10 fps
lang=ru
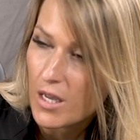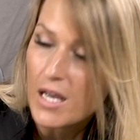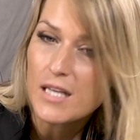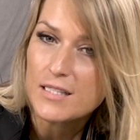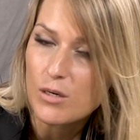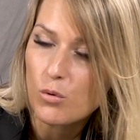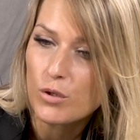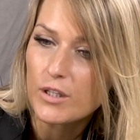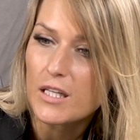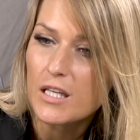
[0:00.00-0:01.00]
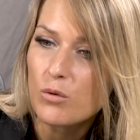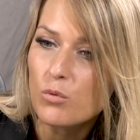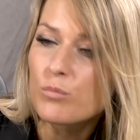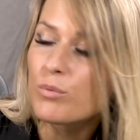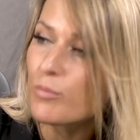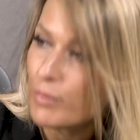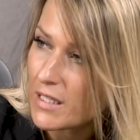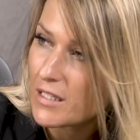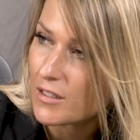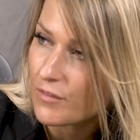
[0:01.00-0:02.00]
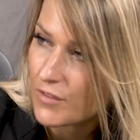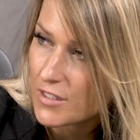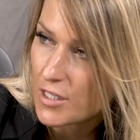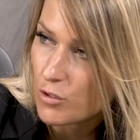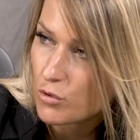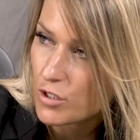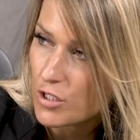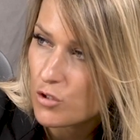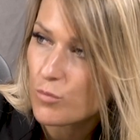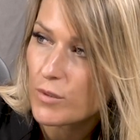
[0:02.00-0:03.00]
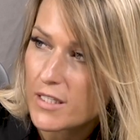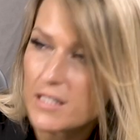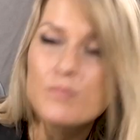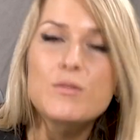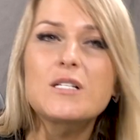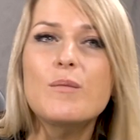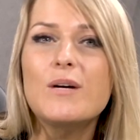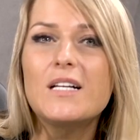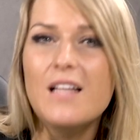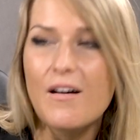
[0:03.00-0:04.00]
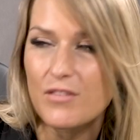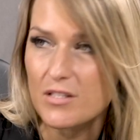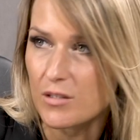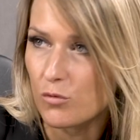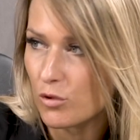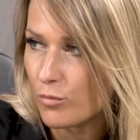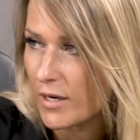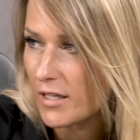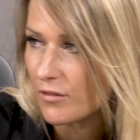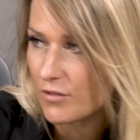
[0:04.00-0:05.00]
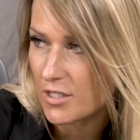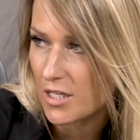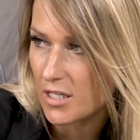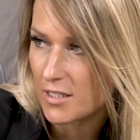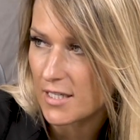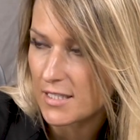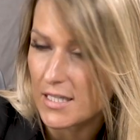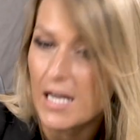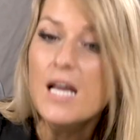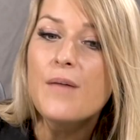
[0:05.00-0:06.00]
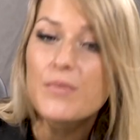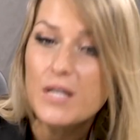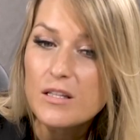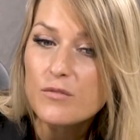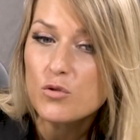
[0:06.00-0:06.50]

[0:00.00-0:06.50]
закон, и он был принят в весеннюю сессию, был одним из самых главных законопроектов весенней сессии. И это все